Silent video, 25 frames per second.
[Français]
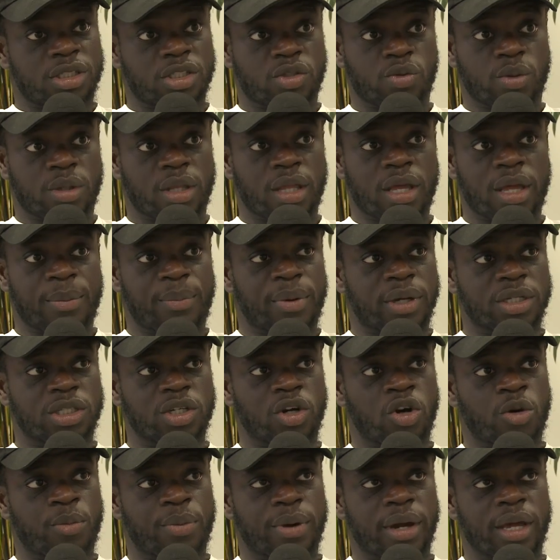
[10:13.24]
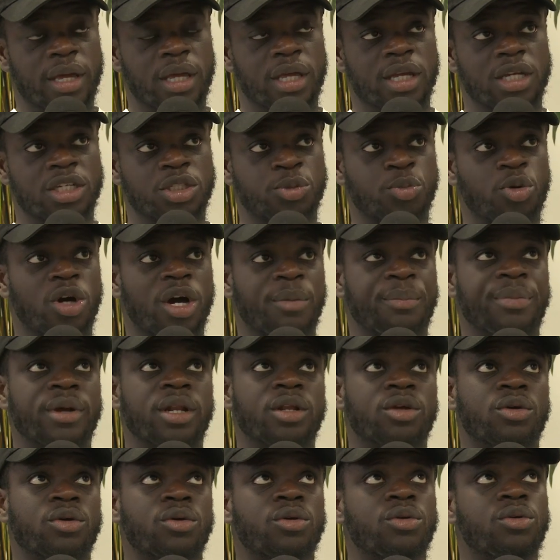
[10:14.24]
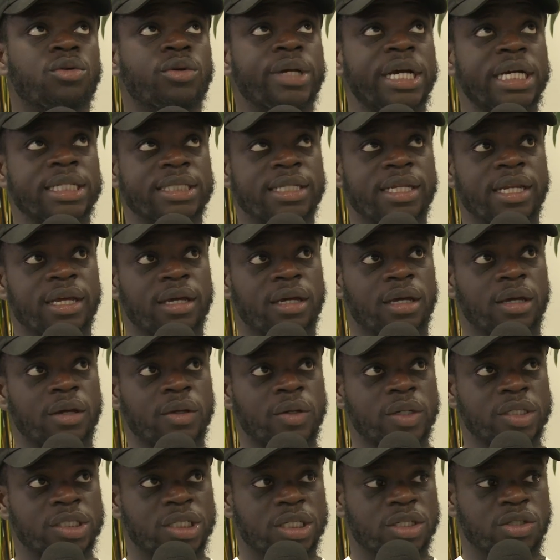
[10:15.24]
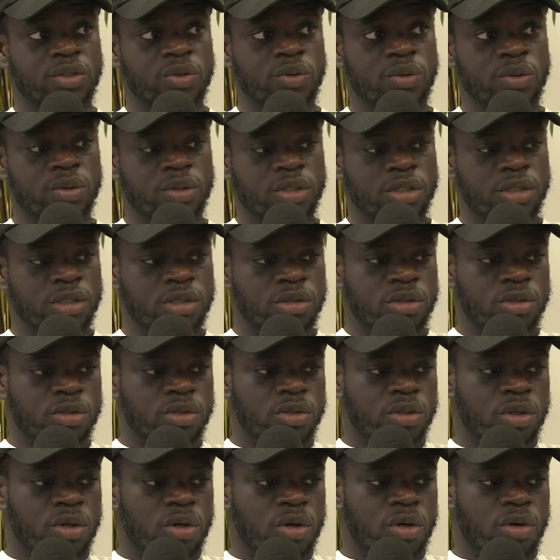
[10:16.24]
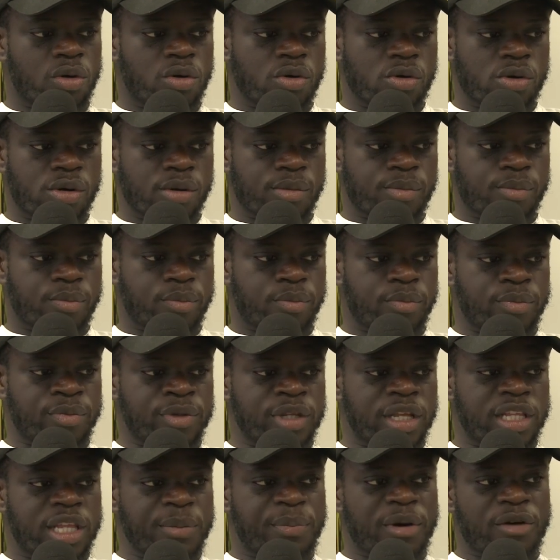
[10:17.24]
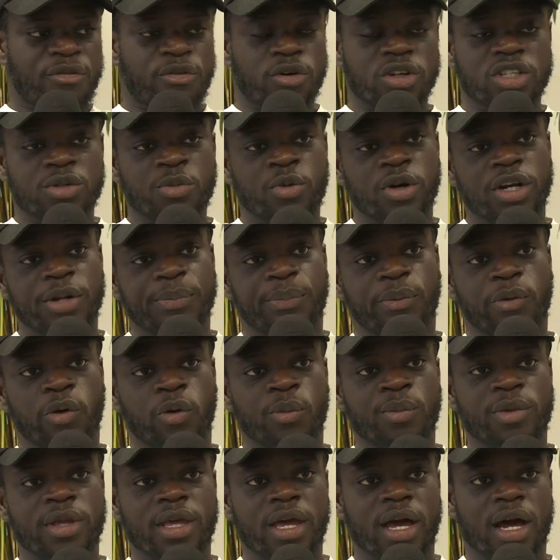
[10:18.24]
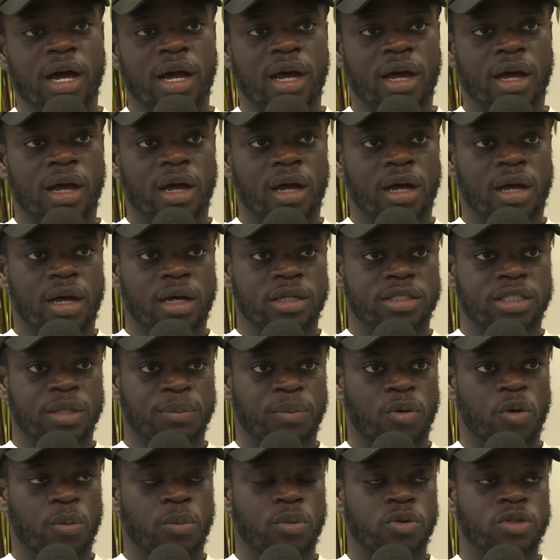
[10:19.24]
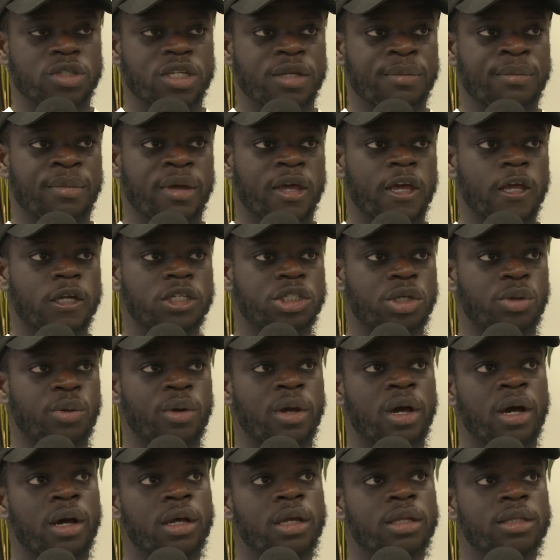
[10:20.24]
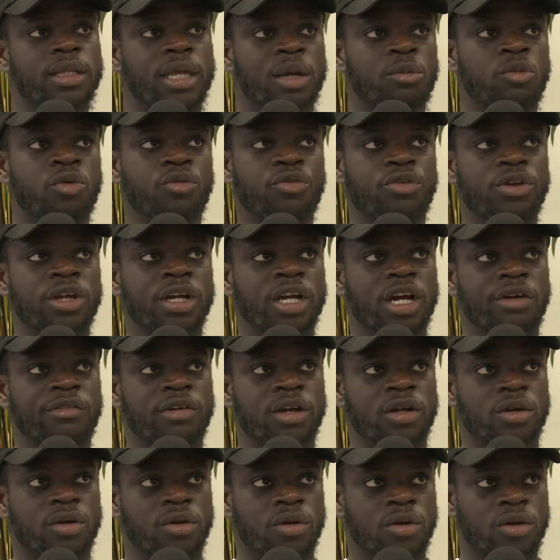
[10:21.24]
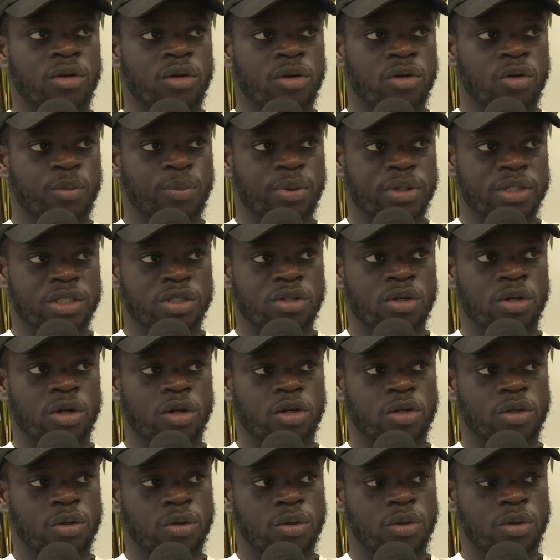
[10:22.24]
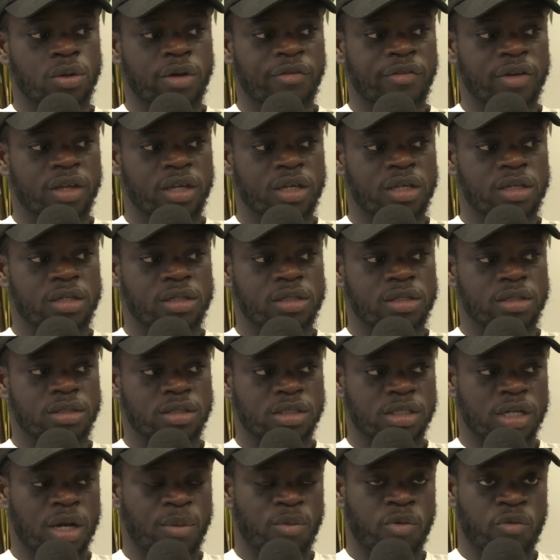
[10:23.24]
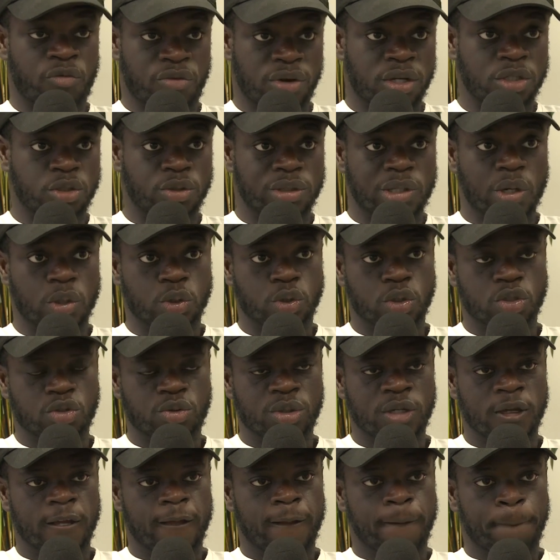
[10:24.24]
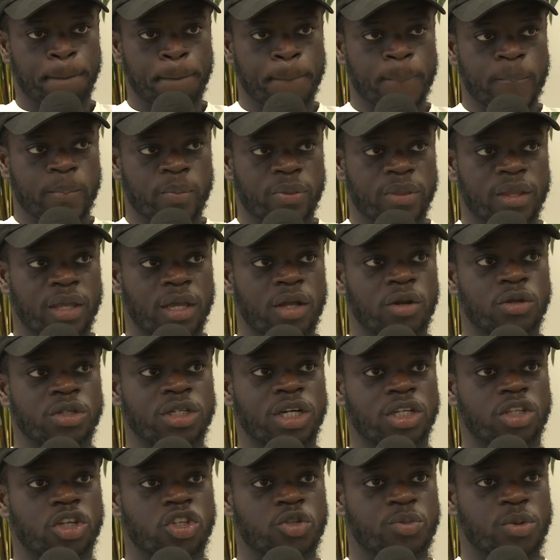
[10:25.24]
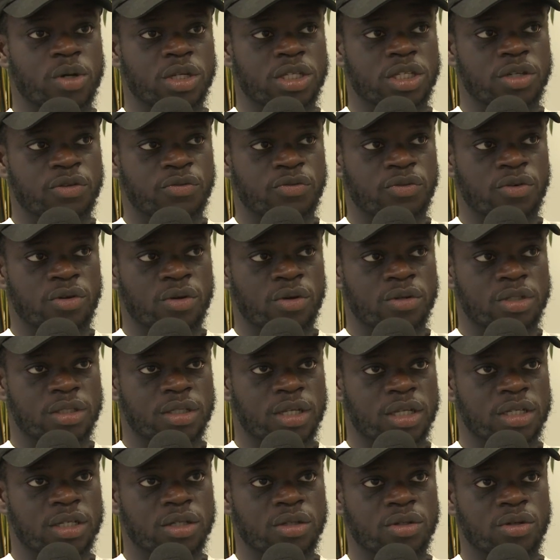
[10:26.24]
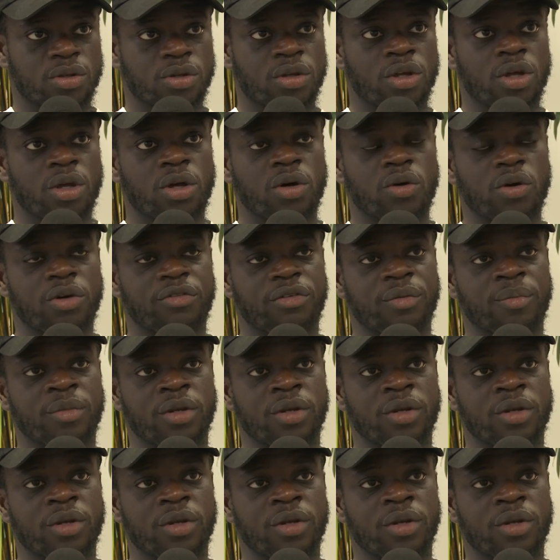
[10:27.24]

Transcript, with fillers: j'ai souhaité partir en prêt, et je me rappelle que le Gazélec Ajaccio n'était pas forcément les premiers à s'être proposé mais j'ai eu un très bon feeling avec le président, avec qui j'ai un bon feeling jusqu'à aujourd'hui, et le directeur sportif, c'est-à-dire de Olivier